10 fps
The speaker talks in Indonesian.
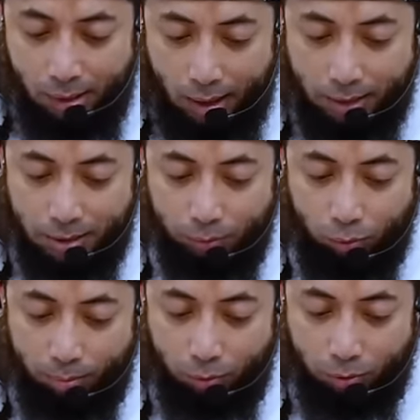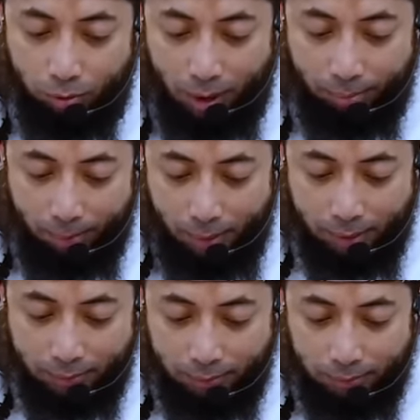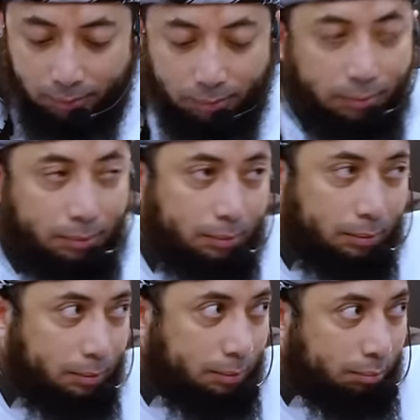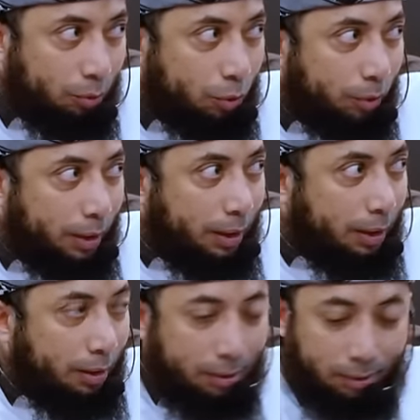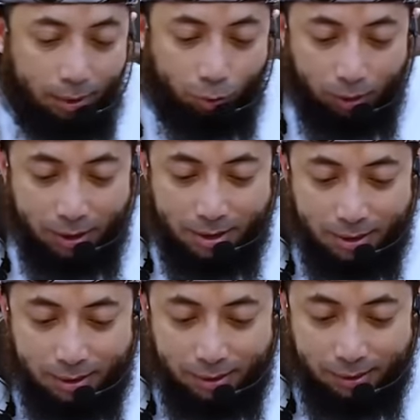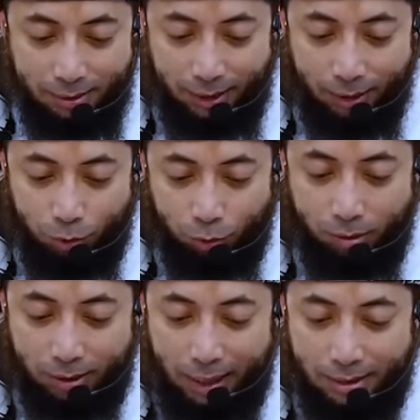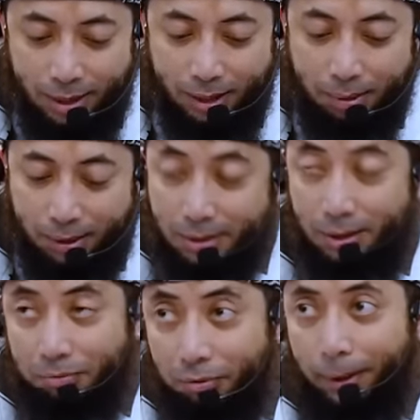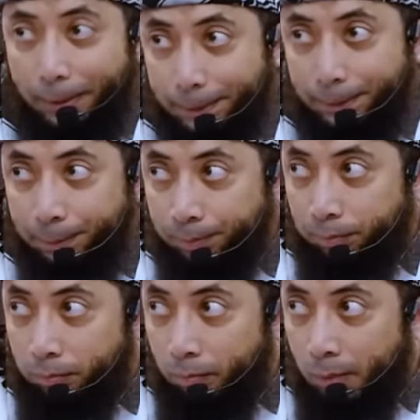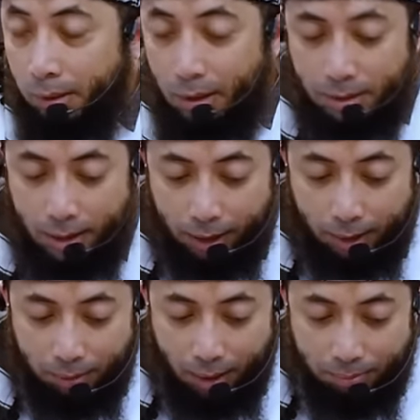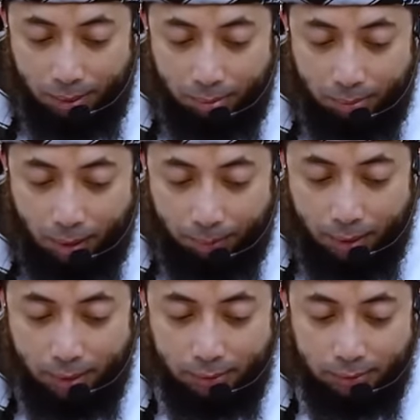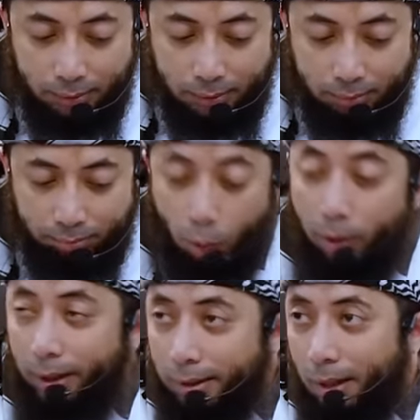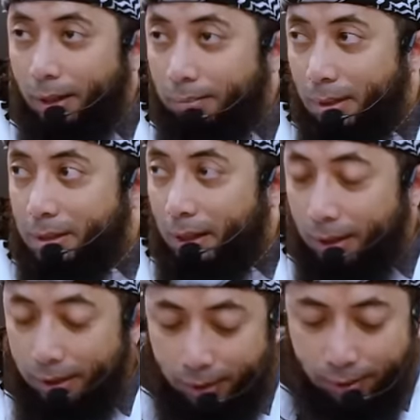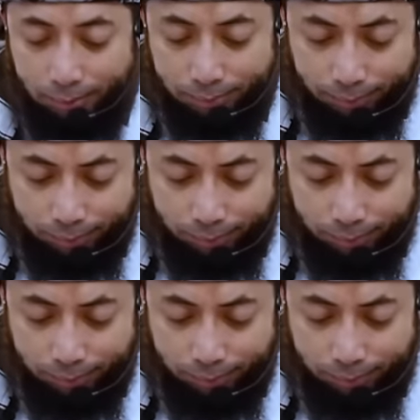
Ada sebuah buku yang memang buku ini ditulis dengan judul keajaiban istighfar dan saya akan mengambil beberapa poin dalam masalah ini.